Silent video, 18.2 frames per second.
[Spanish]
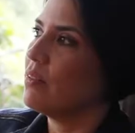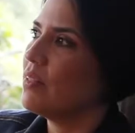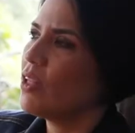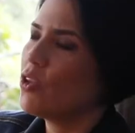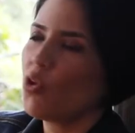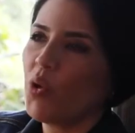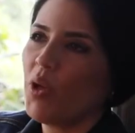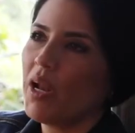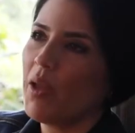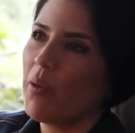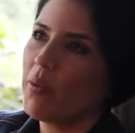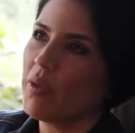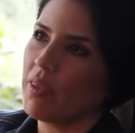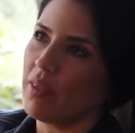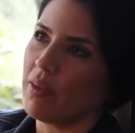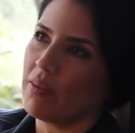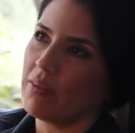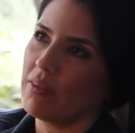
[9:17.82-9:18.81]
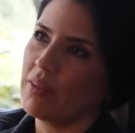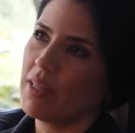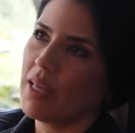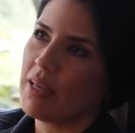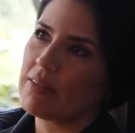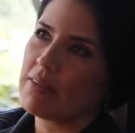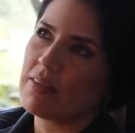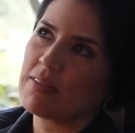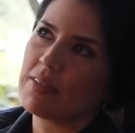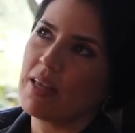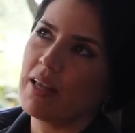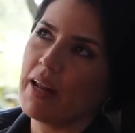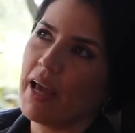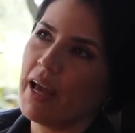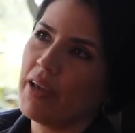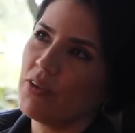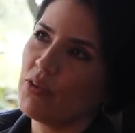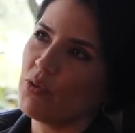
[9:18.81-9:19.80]
de toda la vida, de hace 100
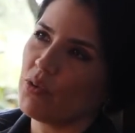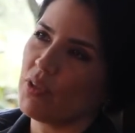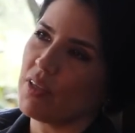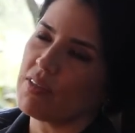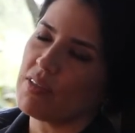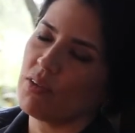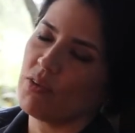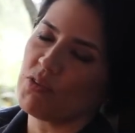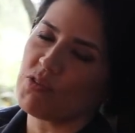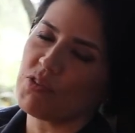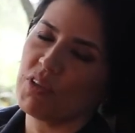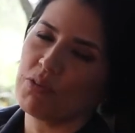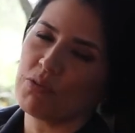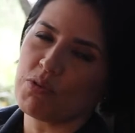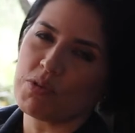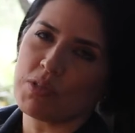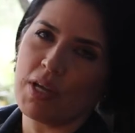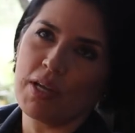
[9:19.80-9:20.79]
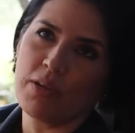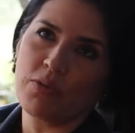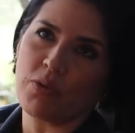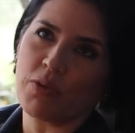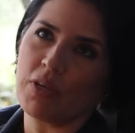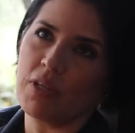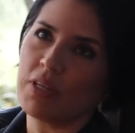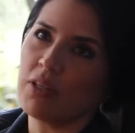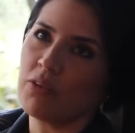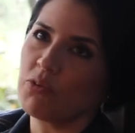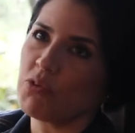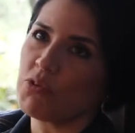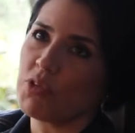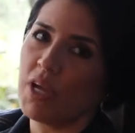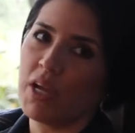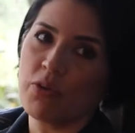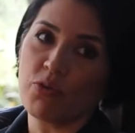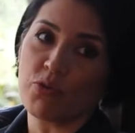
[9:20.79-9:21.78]
años, de hace 200 años,
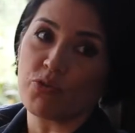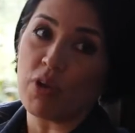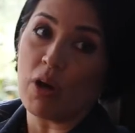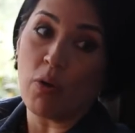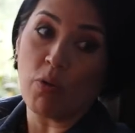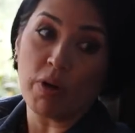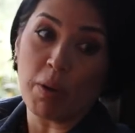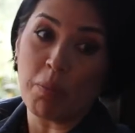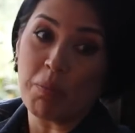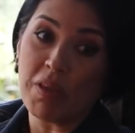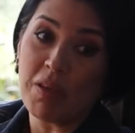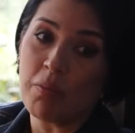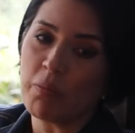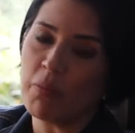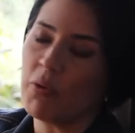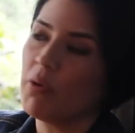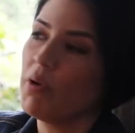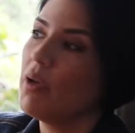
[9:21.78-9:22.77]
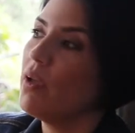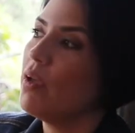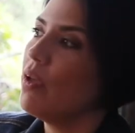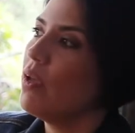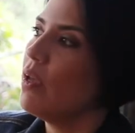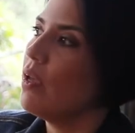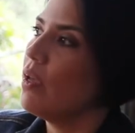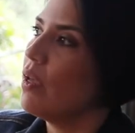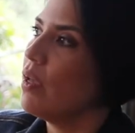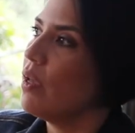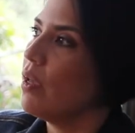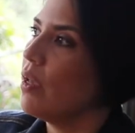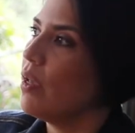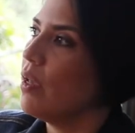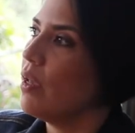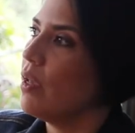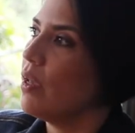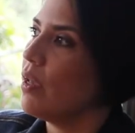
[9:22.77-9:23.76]
500 años, ahora mismo
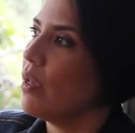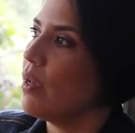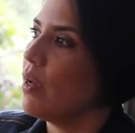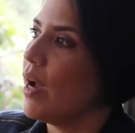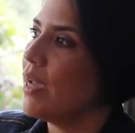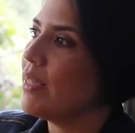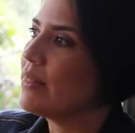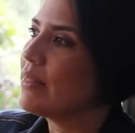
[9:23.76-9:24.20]
eh, hay